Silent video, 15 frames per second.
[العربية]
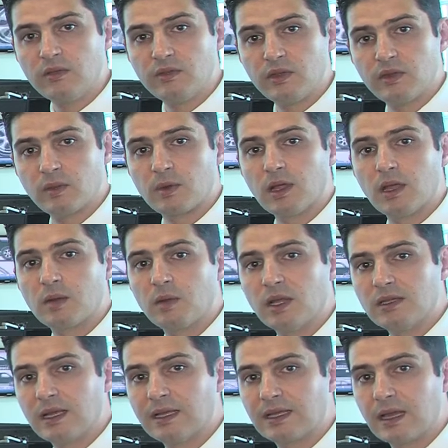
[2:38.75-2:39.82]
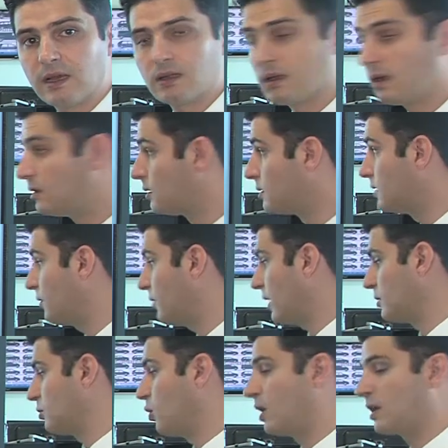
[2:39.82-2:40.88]
في فبراير بعد ان كانت قد
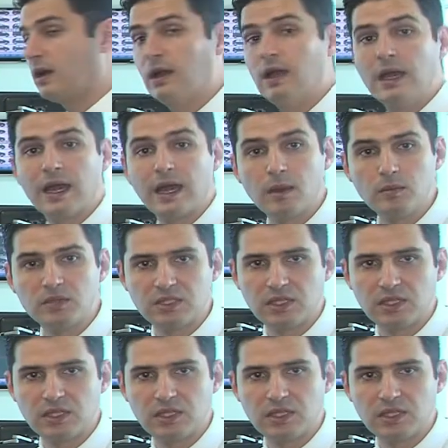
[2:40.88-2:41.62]
ارتفعت بواقع 5.9